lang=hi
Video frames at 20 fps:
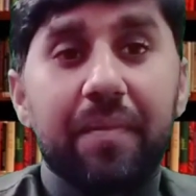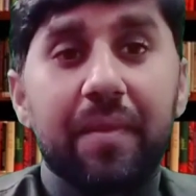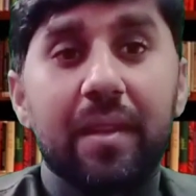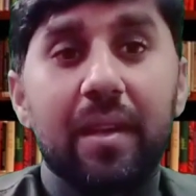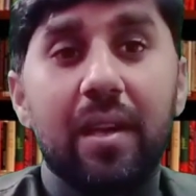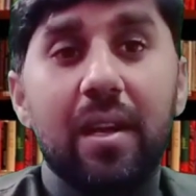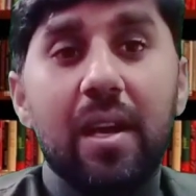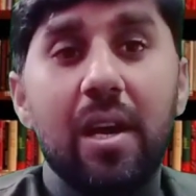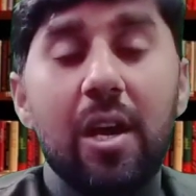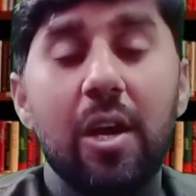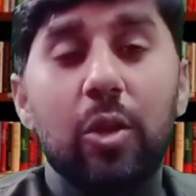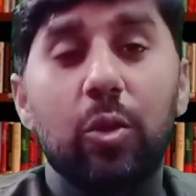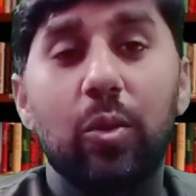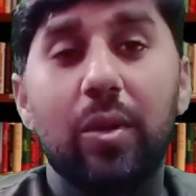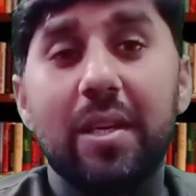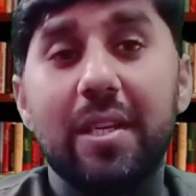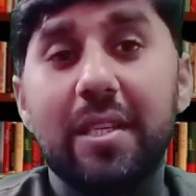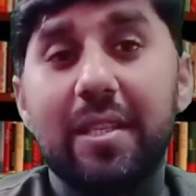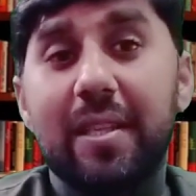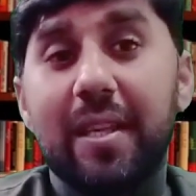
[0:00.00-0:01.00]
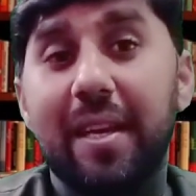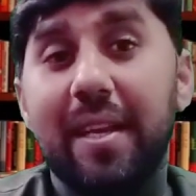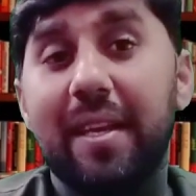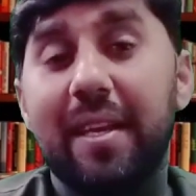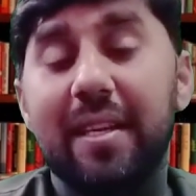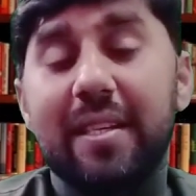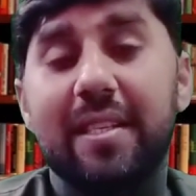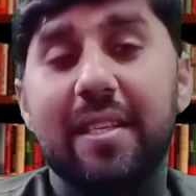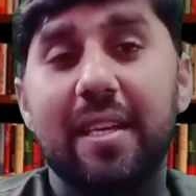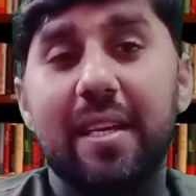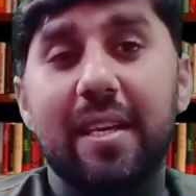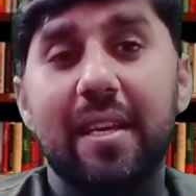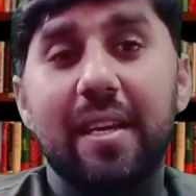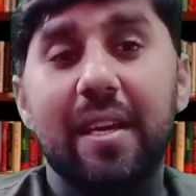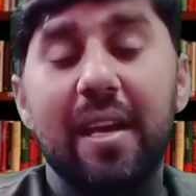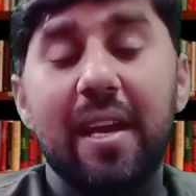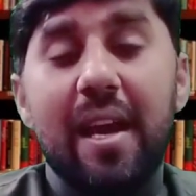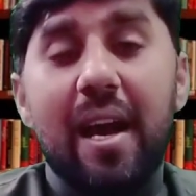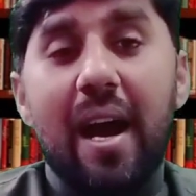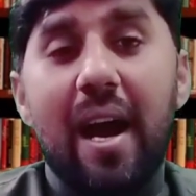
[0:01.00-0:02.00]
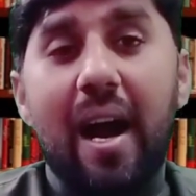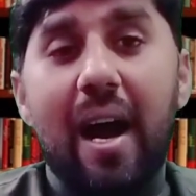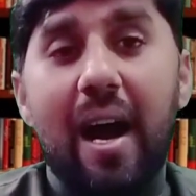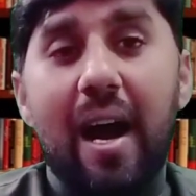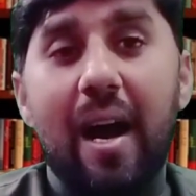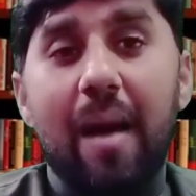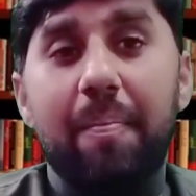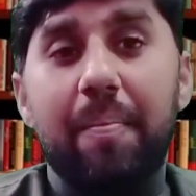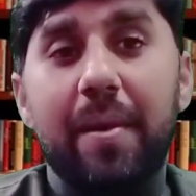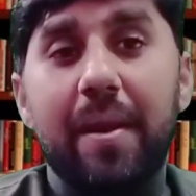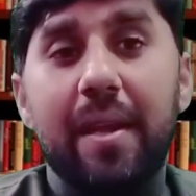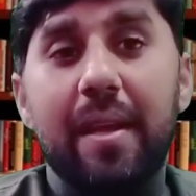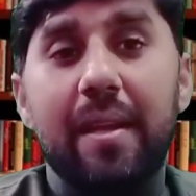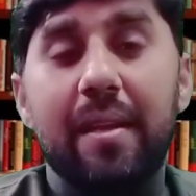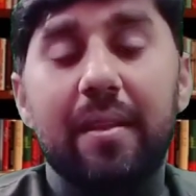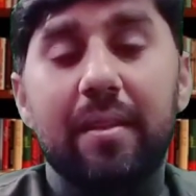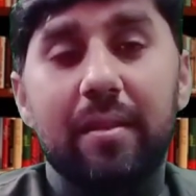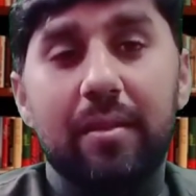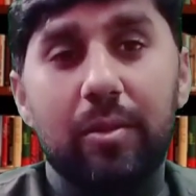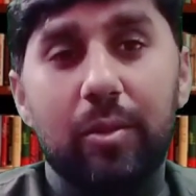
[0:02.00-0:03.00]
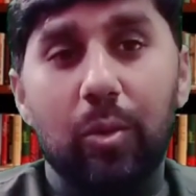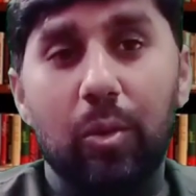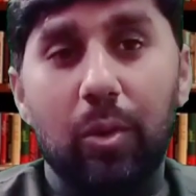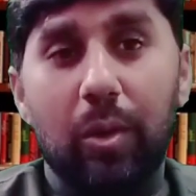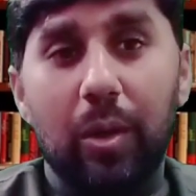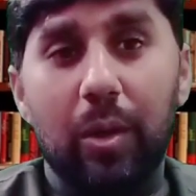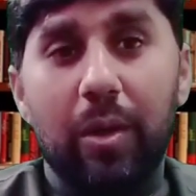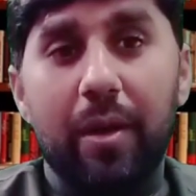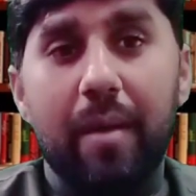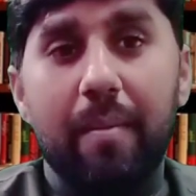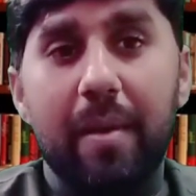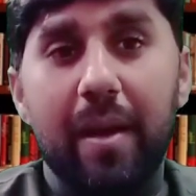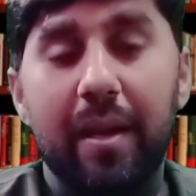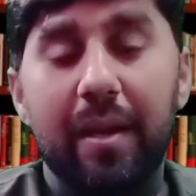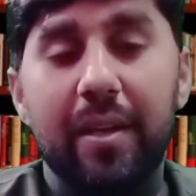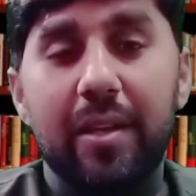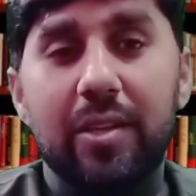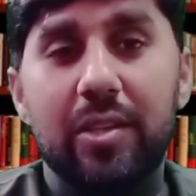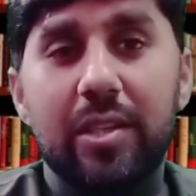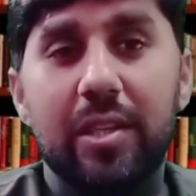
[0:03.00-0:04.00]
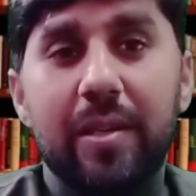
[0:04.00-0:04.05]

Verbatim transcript: तो इस तरीके से आपने दो किलो नमक नीचे